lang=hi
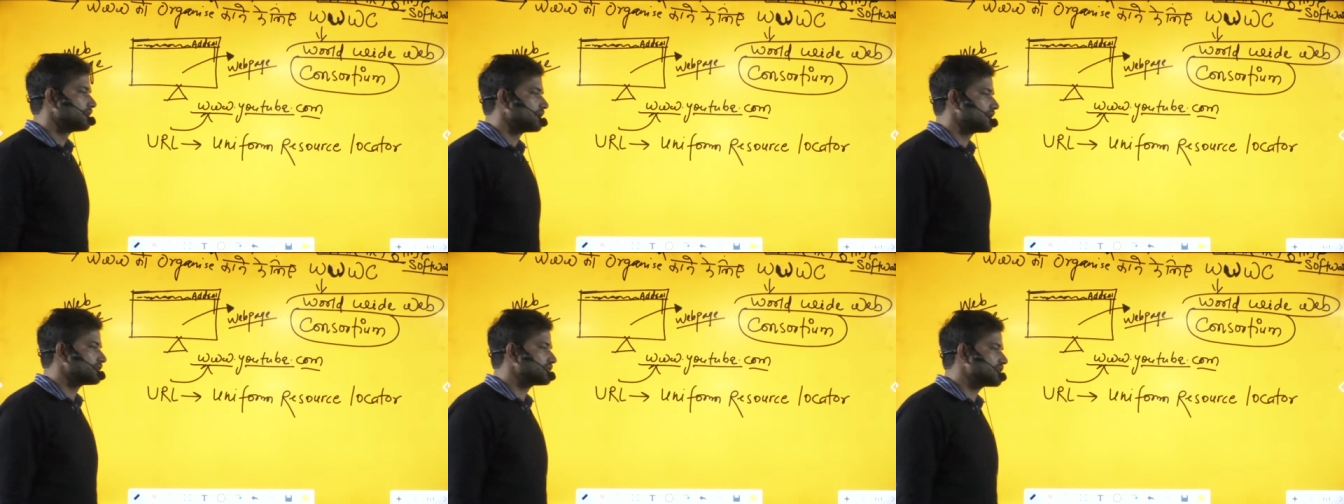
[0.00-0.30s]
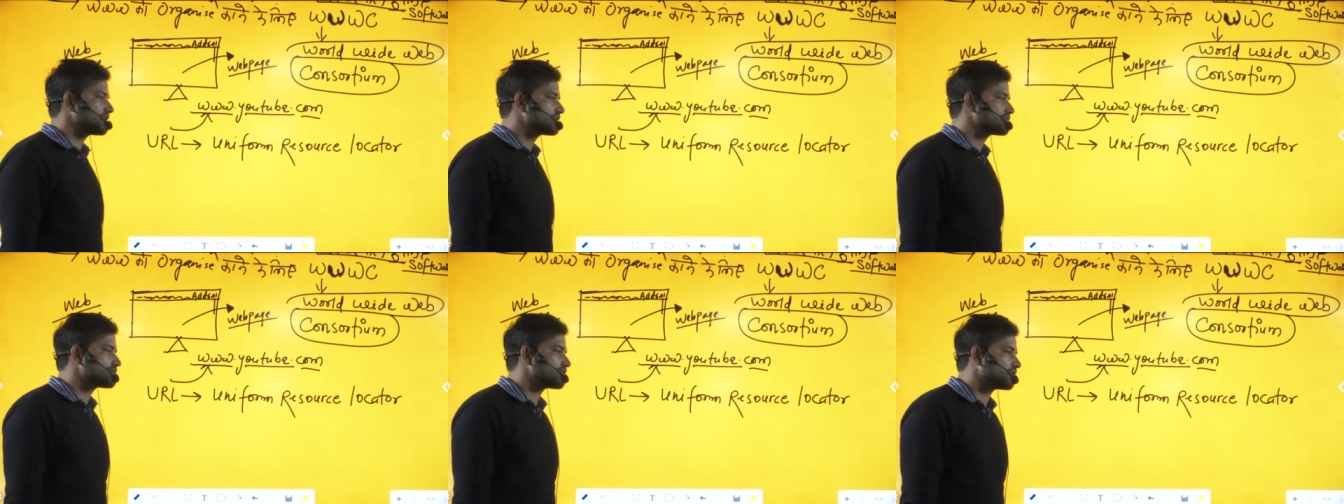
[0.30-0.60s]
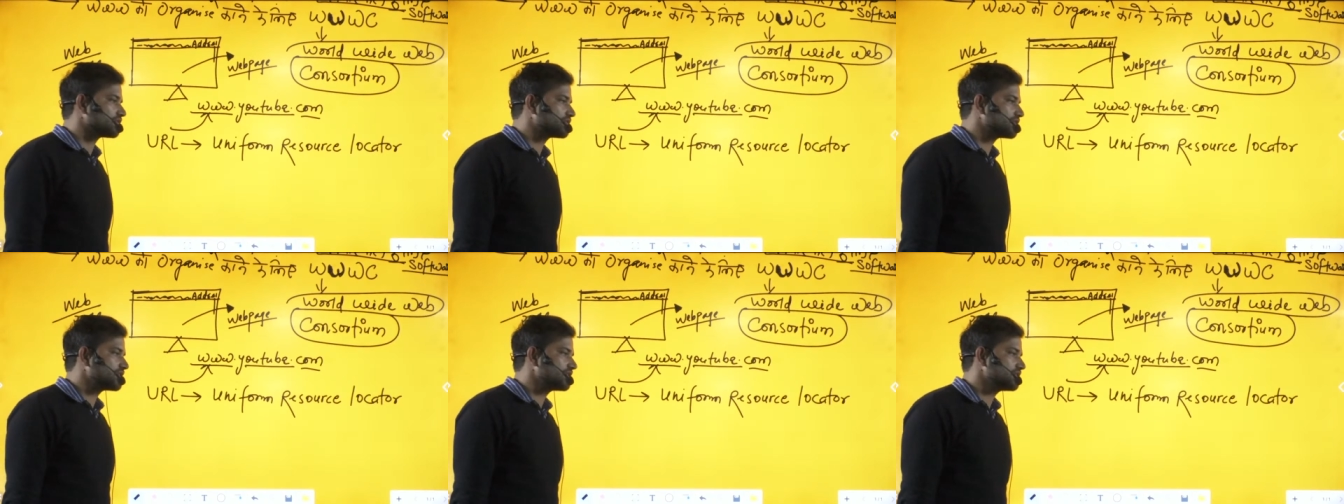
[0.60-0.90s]
ऋतिक
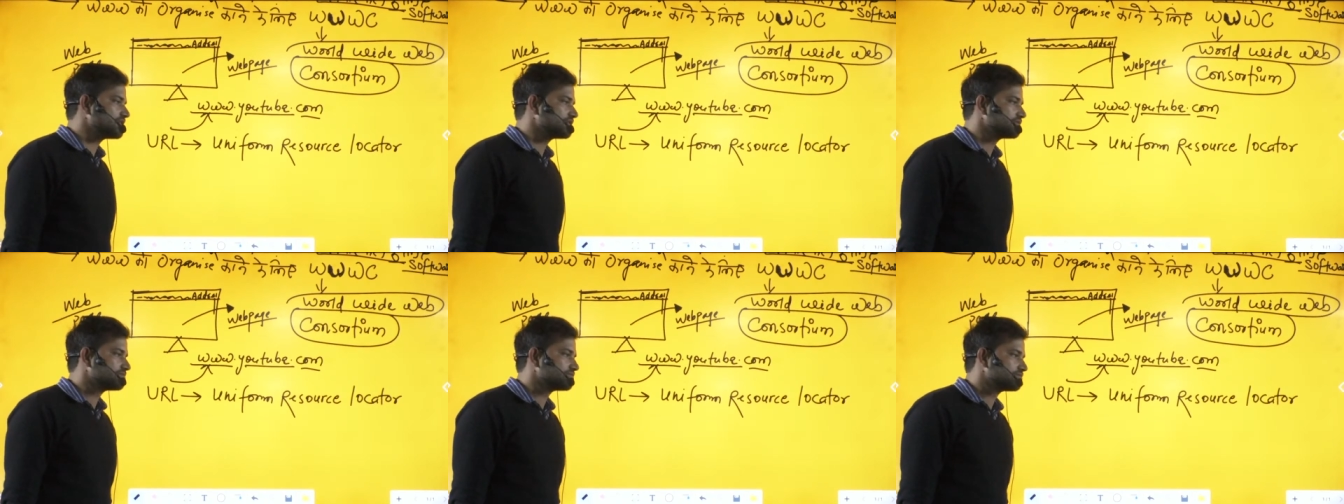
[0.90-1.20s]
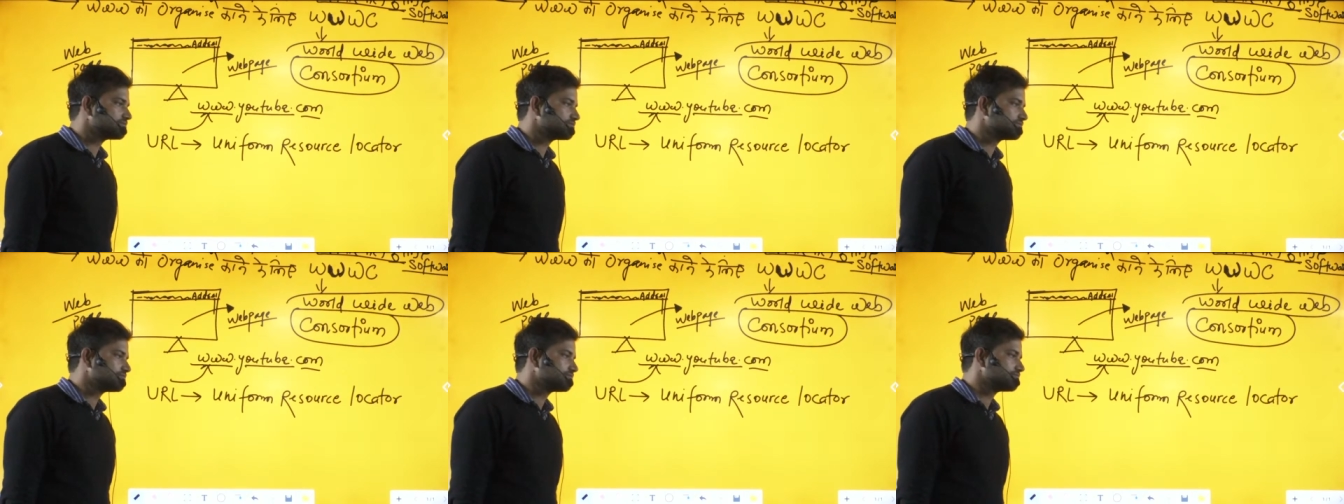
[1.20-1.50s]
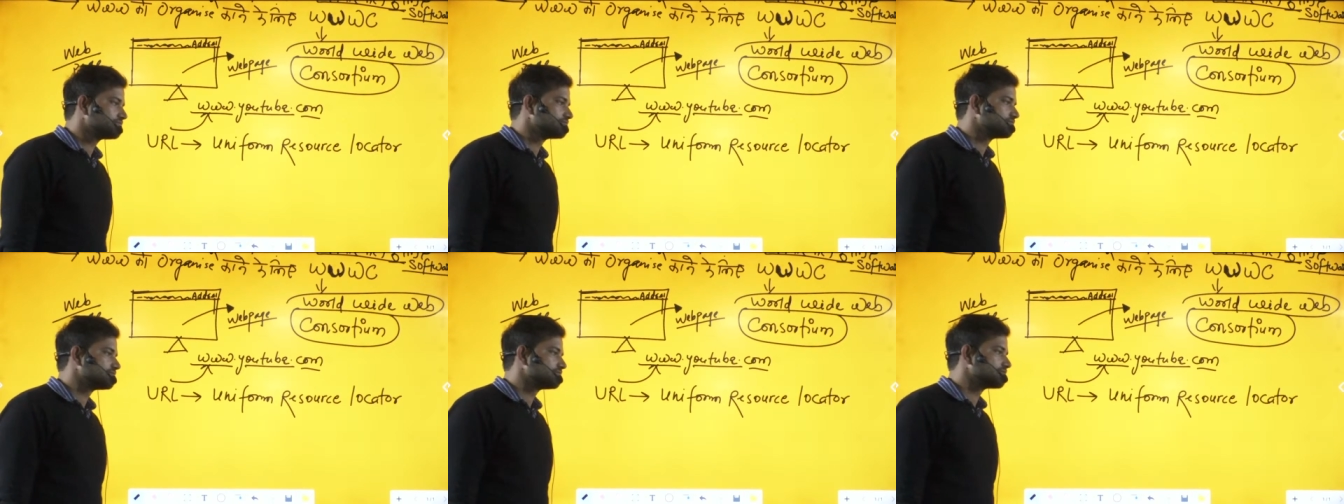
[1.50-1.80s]
चौधरी
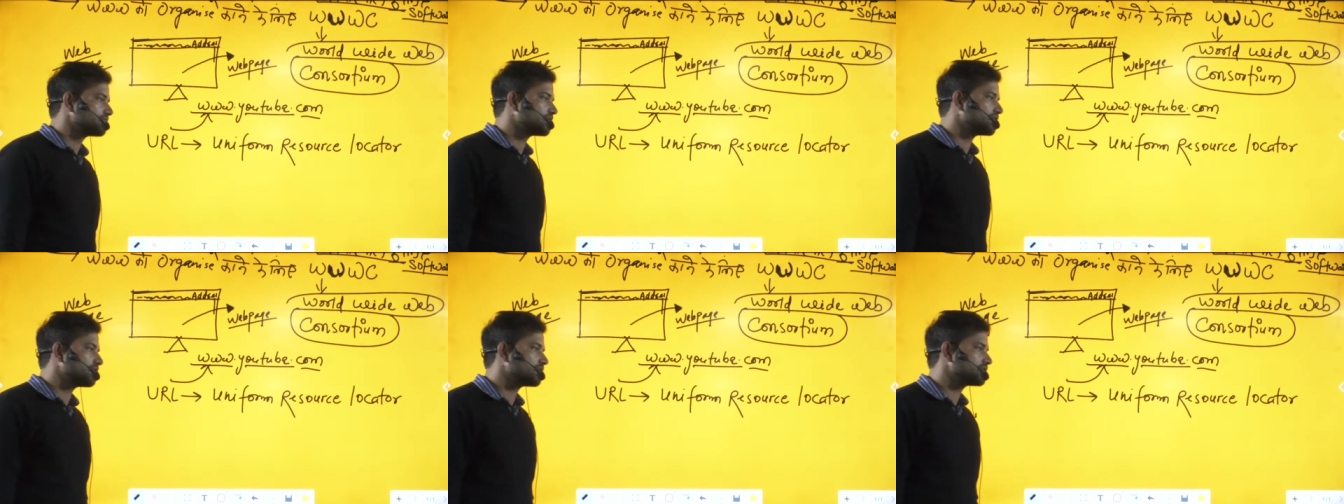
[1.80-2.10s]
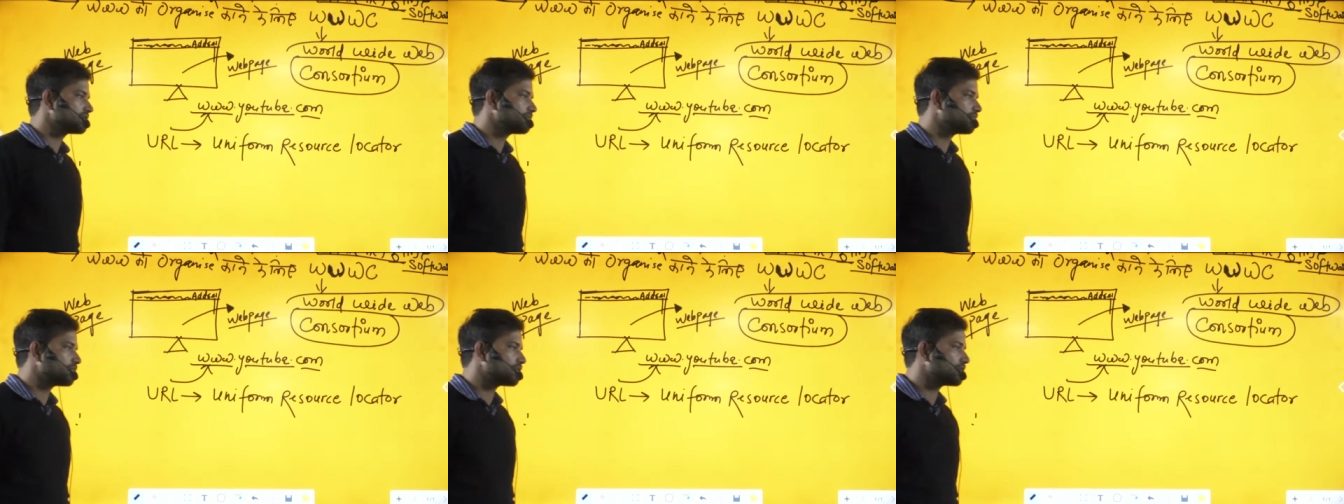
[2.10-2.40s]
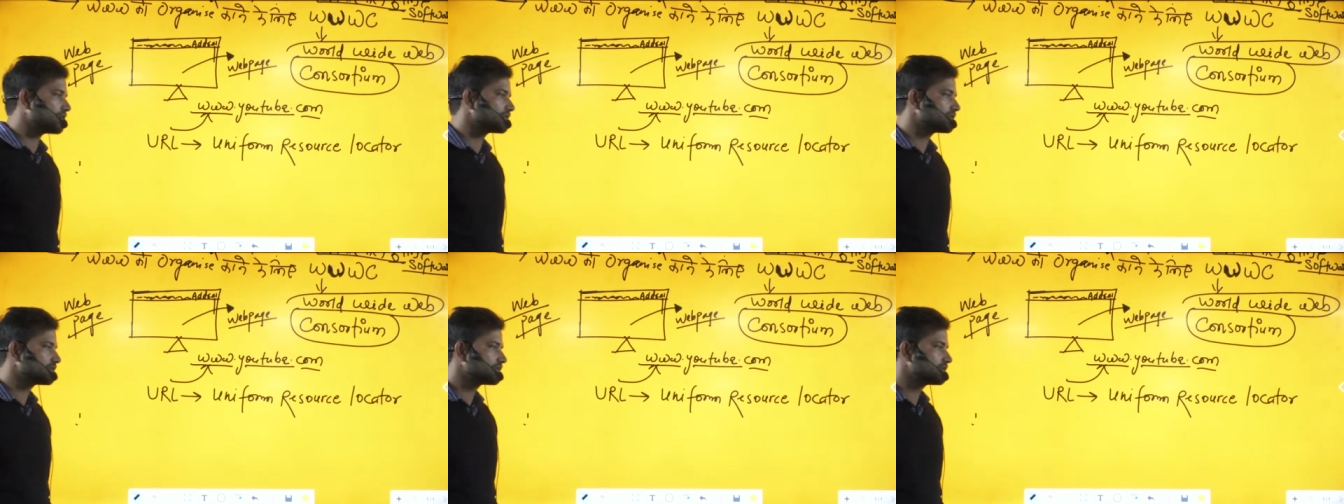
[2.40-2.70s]
बहुत
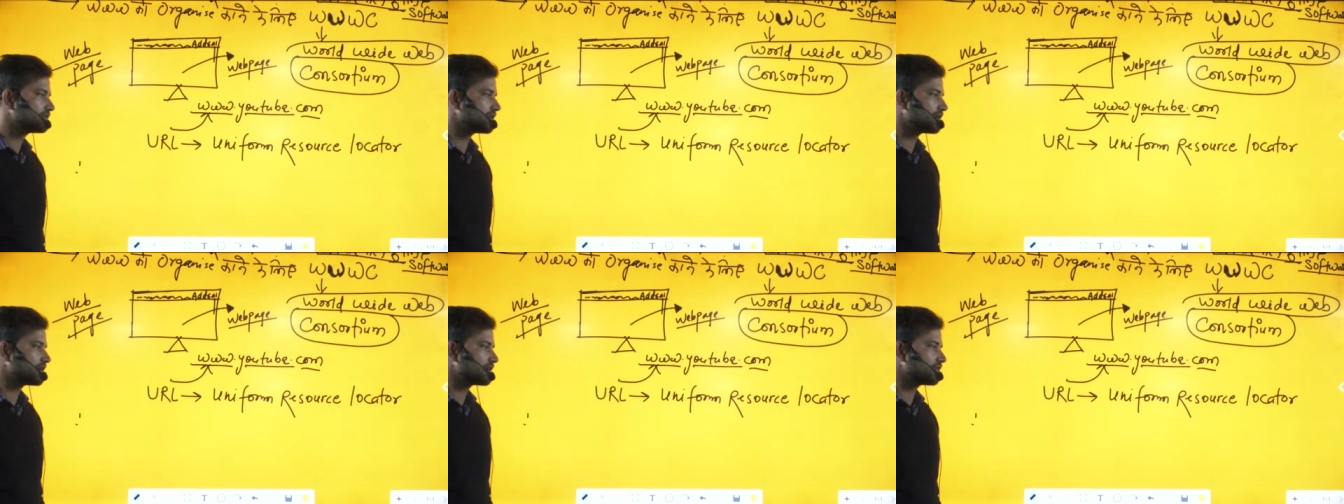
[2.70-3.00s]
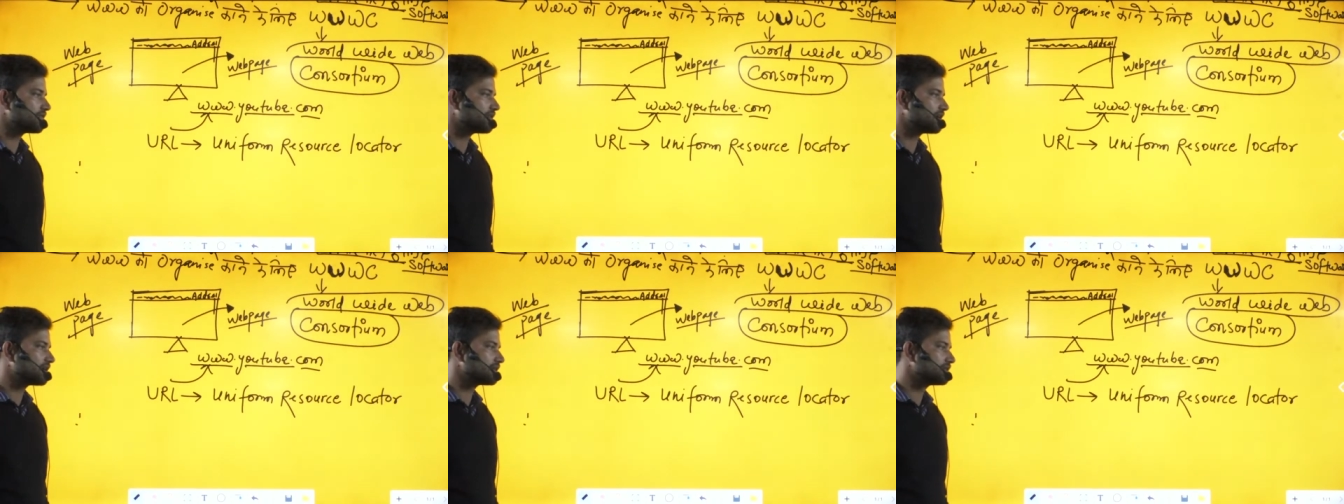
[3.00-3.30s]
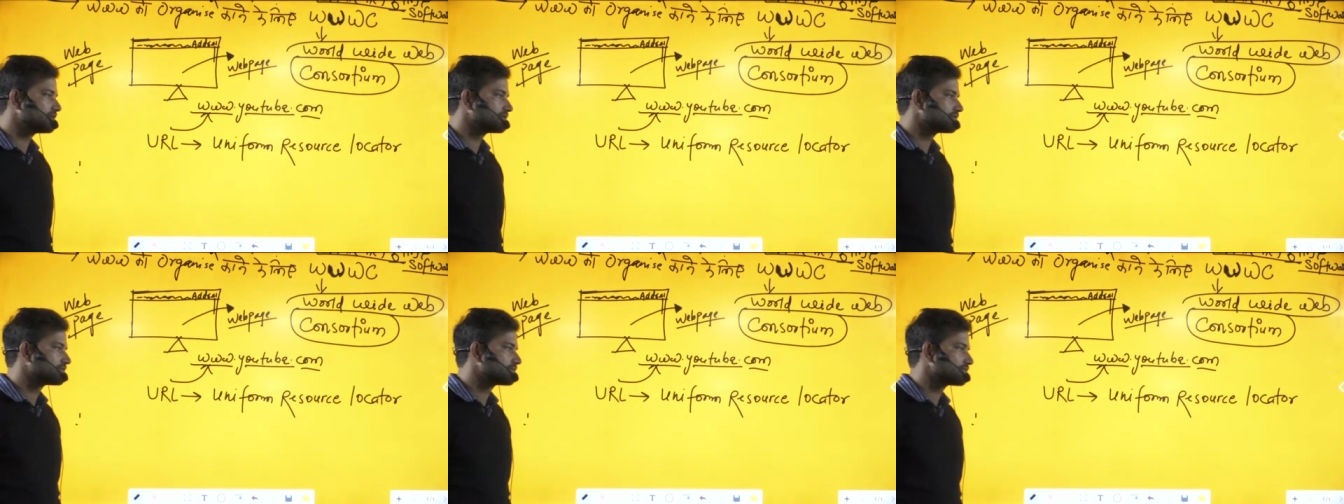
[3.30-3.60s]
बहुत
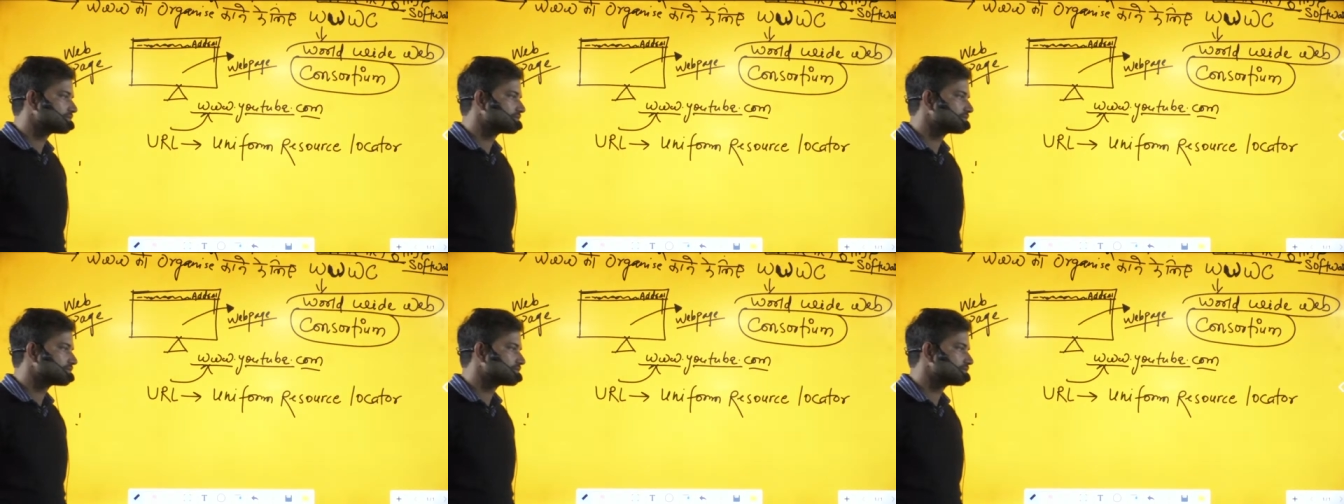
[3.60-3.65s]
धन्यवाद